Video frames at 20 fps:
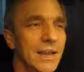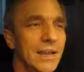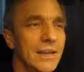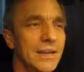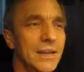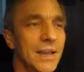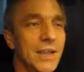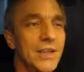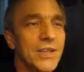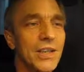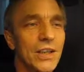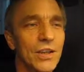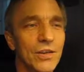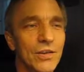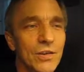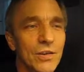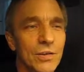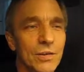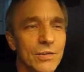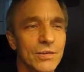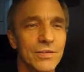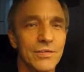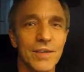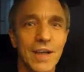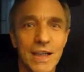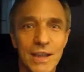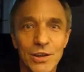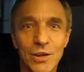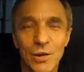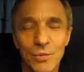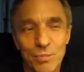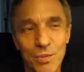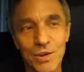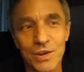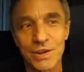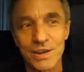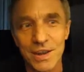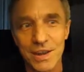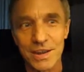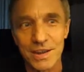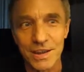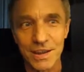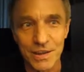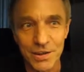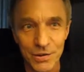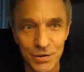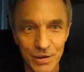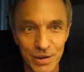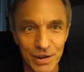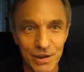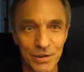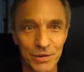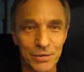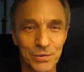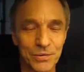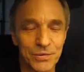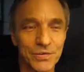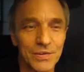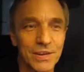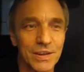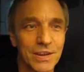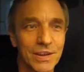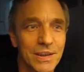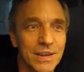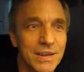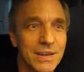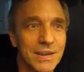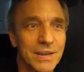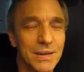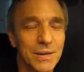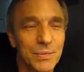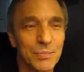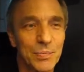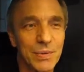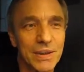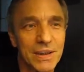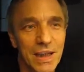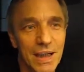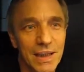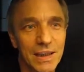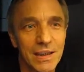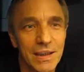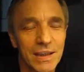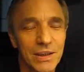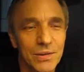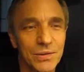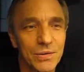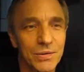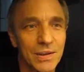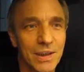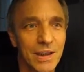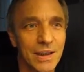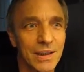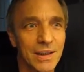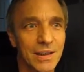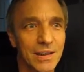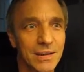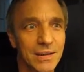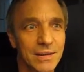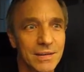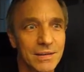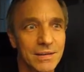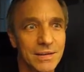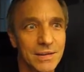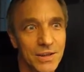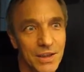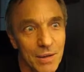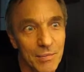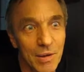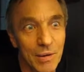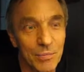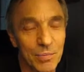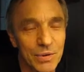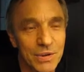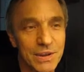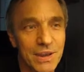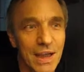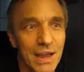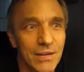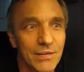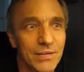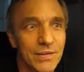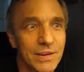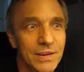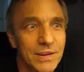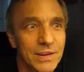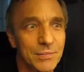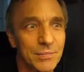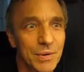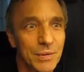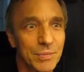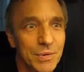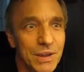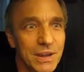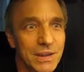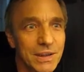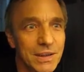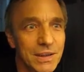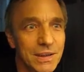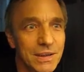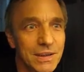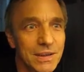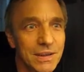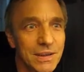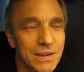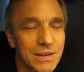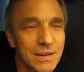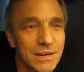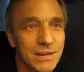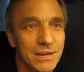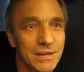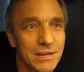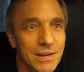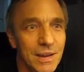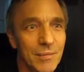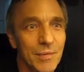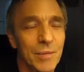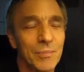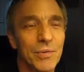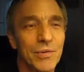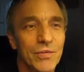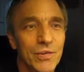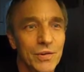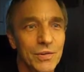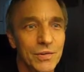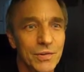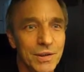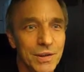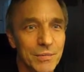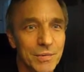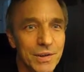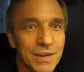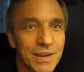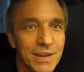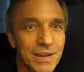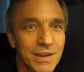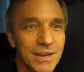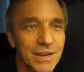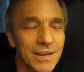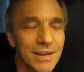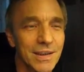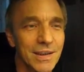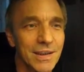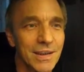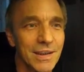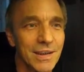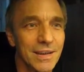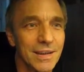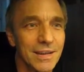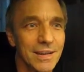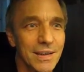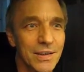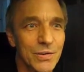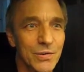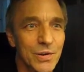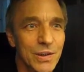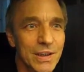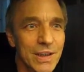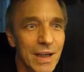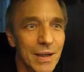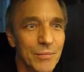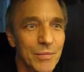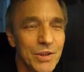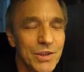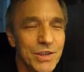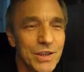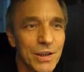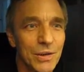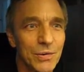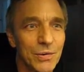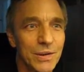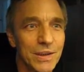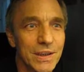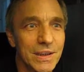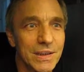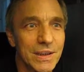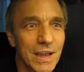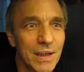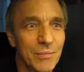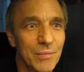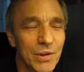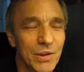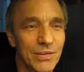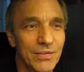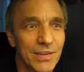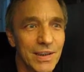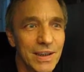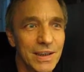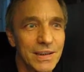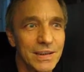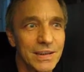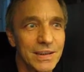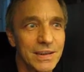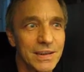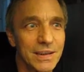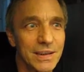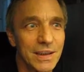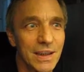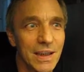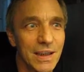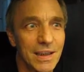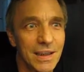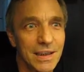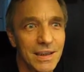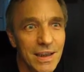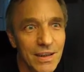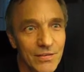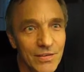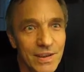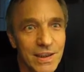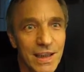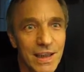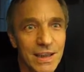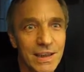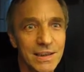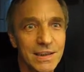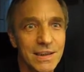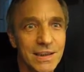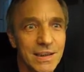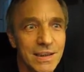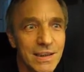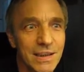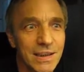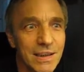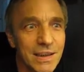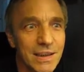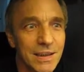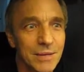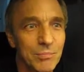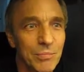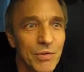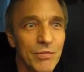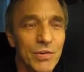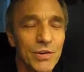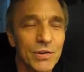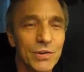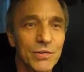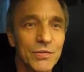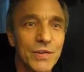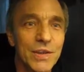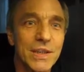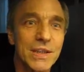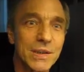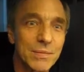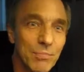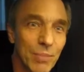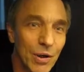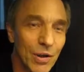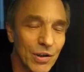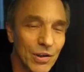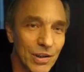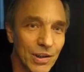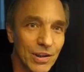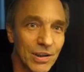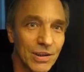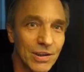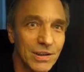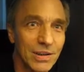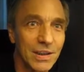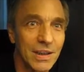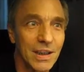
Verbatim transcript: Dlaczego warto poznać jezuitów? To jest pytanie, które trzeba postawić, bo przecież e, nie ma powodu, żeby się jezuitami szczególnie zajmować, a jednak wydaje się, że tych powodów jest sporo.